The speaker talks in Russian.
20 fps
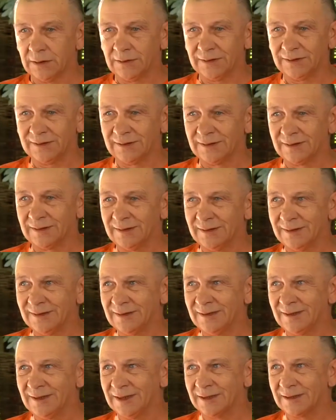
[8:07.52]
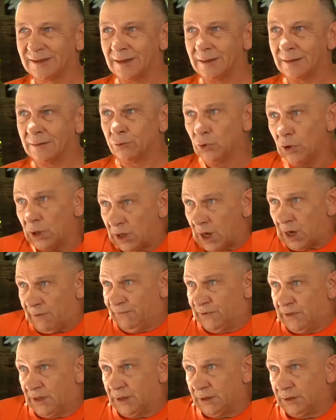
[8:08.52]
Говорит, нет. Ну а
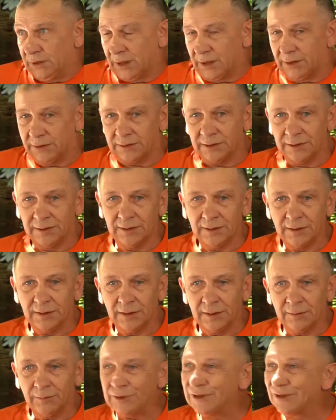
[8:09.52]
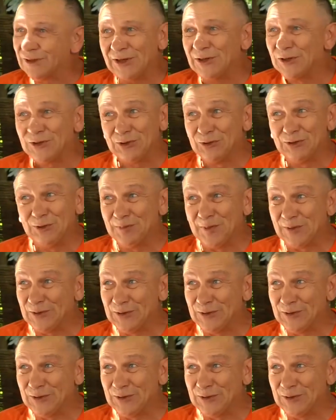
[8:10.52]
как вы догадались? Просто я ничего не